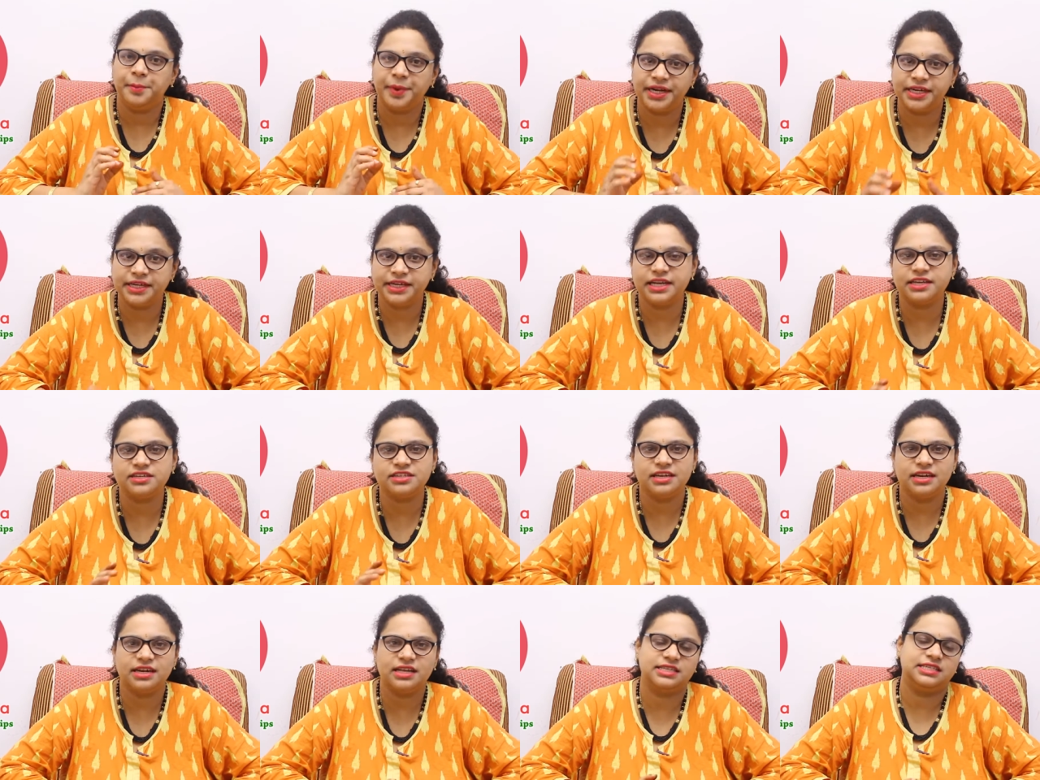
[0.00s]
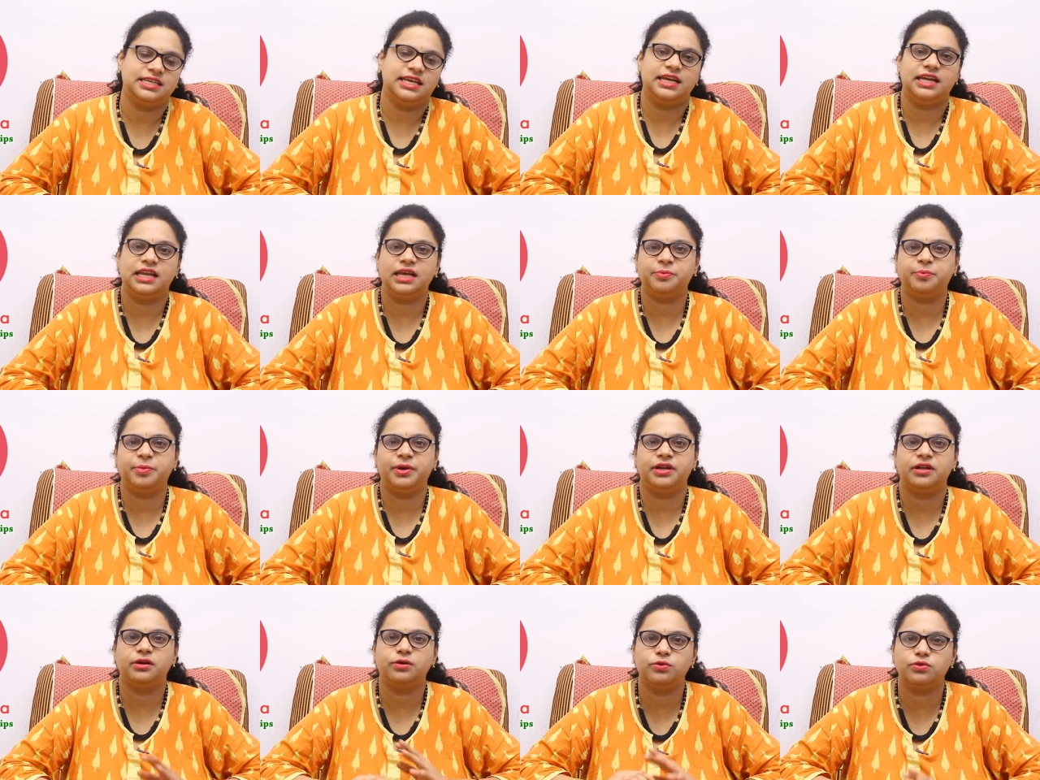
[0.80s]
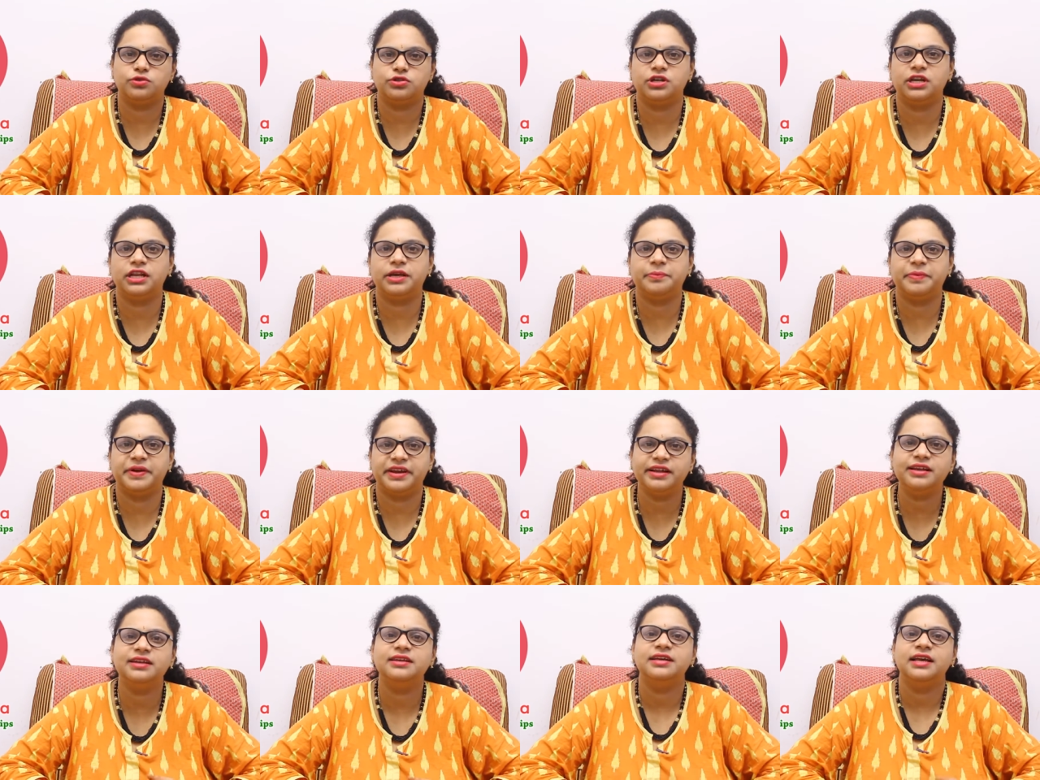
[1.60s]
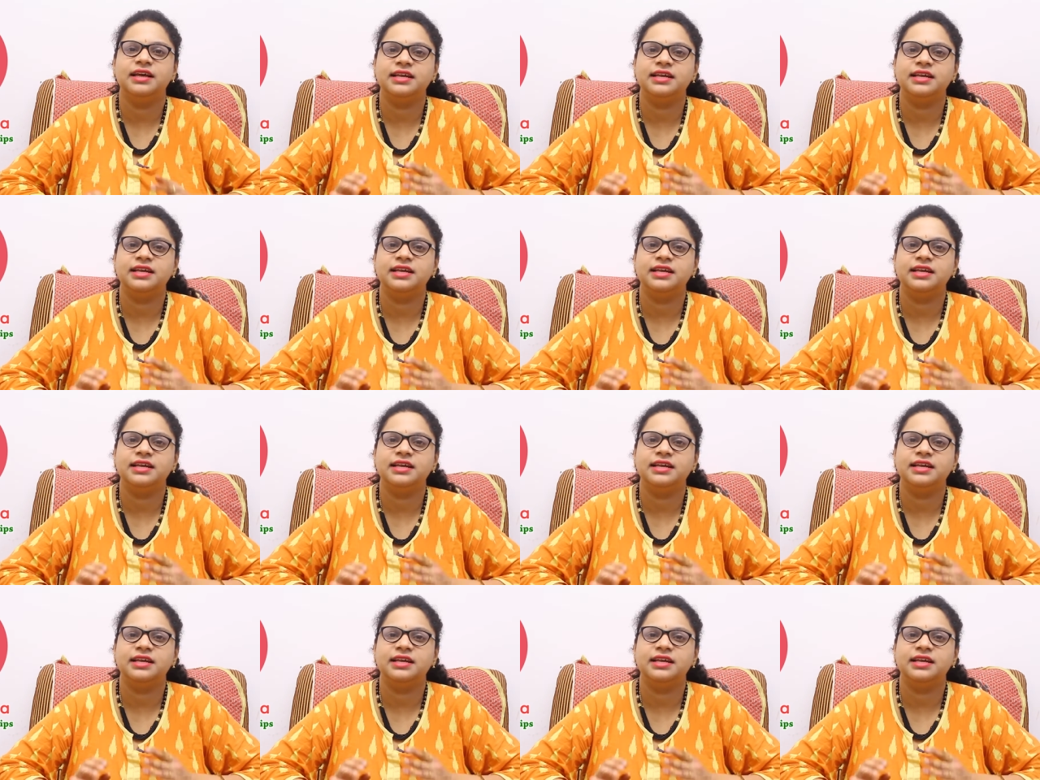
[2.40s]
మెడిటేషన్లా చేయలేకపోయినా కూర్చోలేకపోయినా